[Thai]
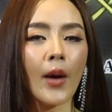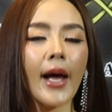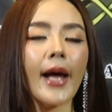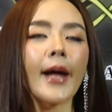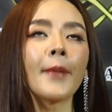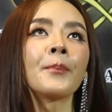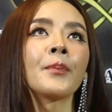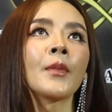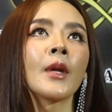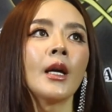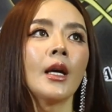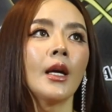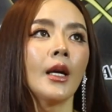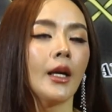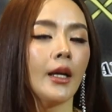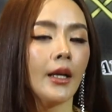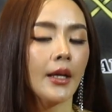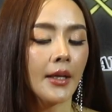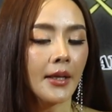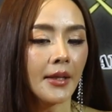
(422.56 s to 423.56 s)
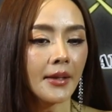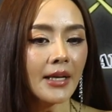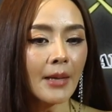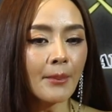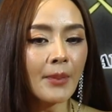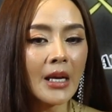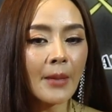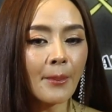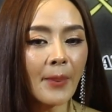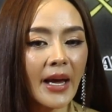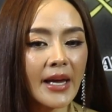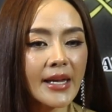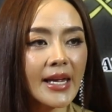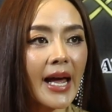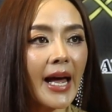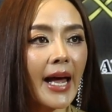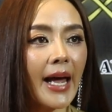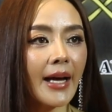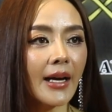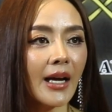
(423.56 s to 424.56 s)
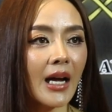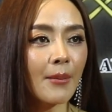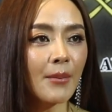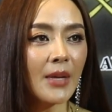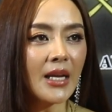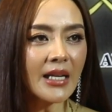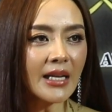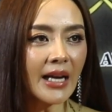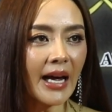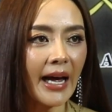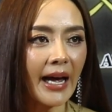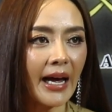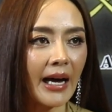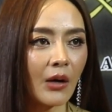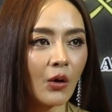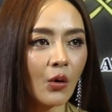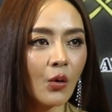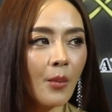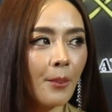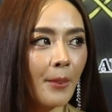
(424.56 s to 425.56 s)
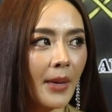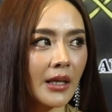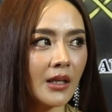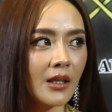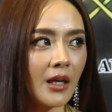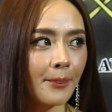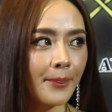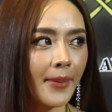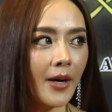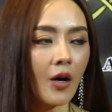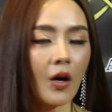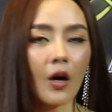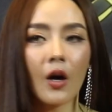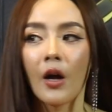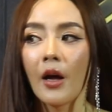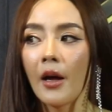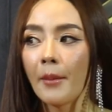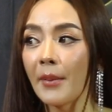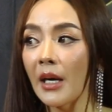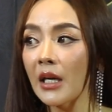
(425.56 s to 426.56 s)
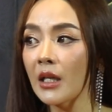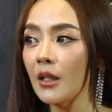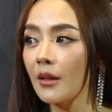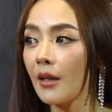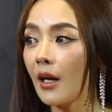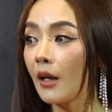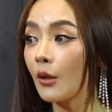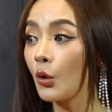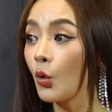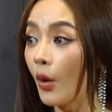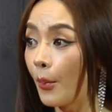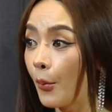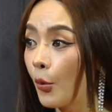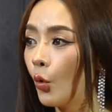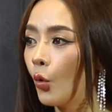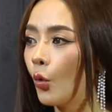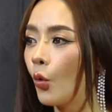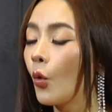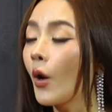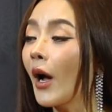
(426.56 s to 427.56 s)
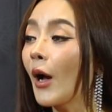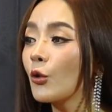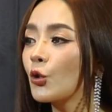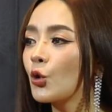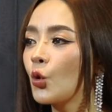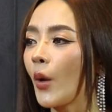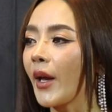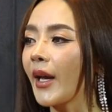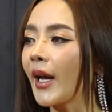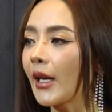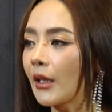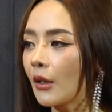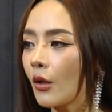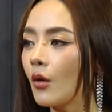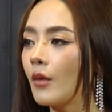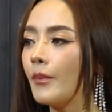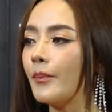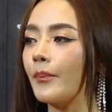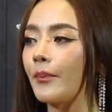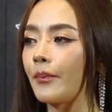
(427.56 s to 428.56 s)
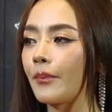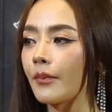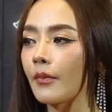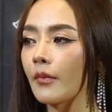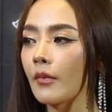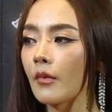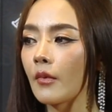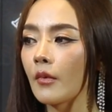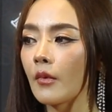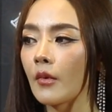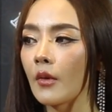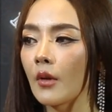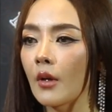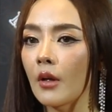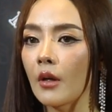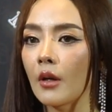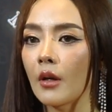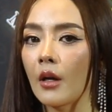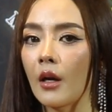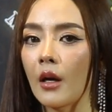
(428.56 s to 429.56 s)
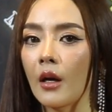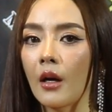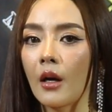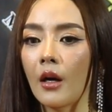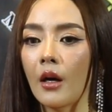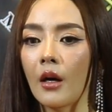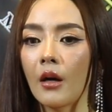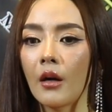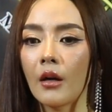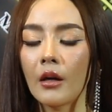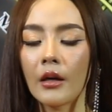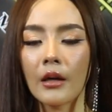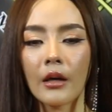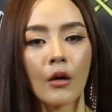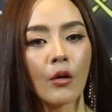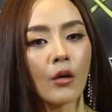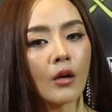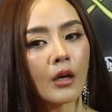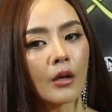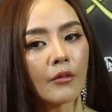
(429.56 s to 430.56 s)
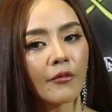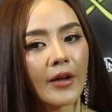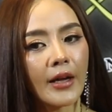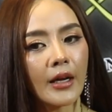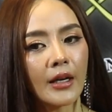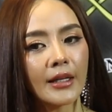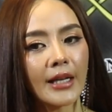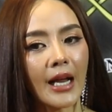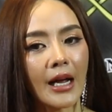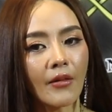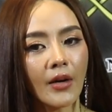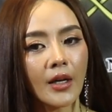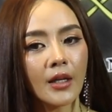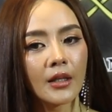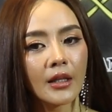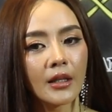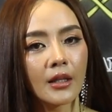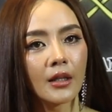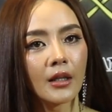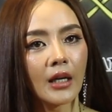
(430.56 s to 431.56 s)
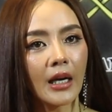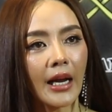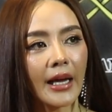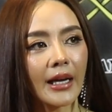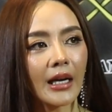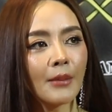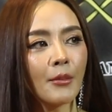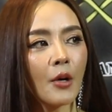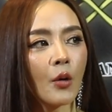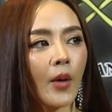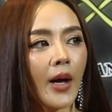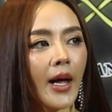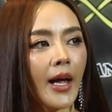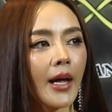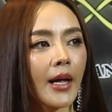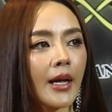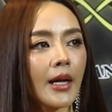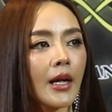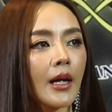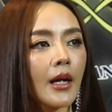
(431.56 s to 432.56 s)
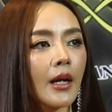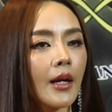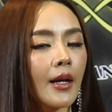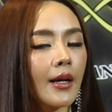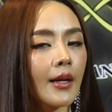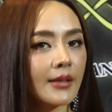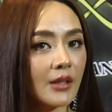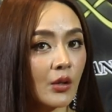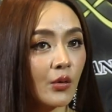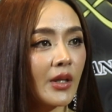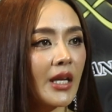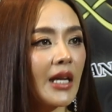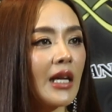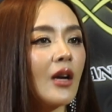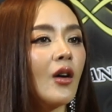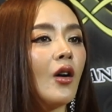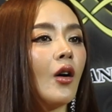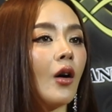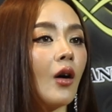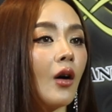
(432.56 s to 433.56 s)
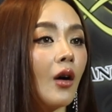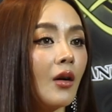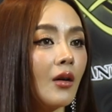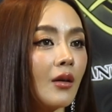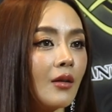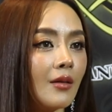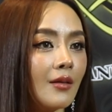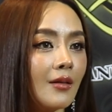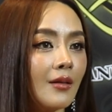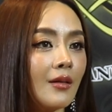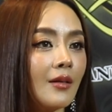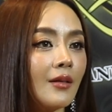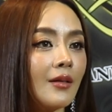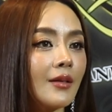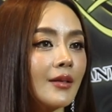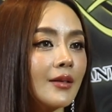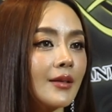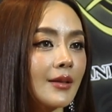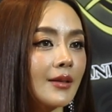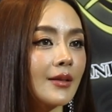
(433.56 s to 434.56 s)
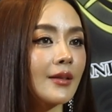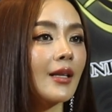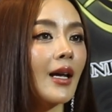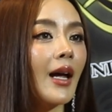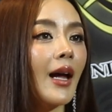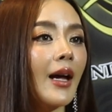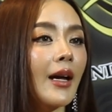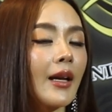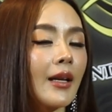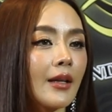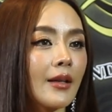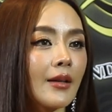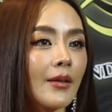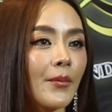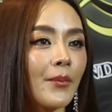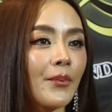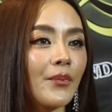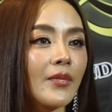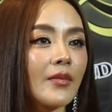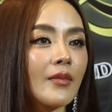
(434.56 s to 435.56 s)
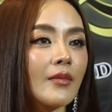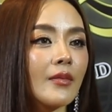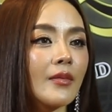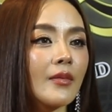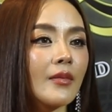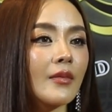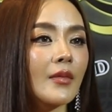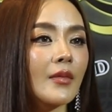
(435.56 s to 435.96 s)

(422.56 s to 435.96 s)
ว่าน้ำพริกปลาย่างขมิ้นขาวมะเขือเปาะมะเขือ่อถั่วพูข้าวสวยไข่ต้มอย่างเงี้ยแล้วไฟก็เลยถามว่าคือคืออะไรเขาบอกว่า เจ้าที่ขอใช่บอกแบบนี้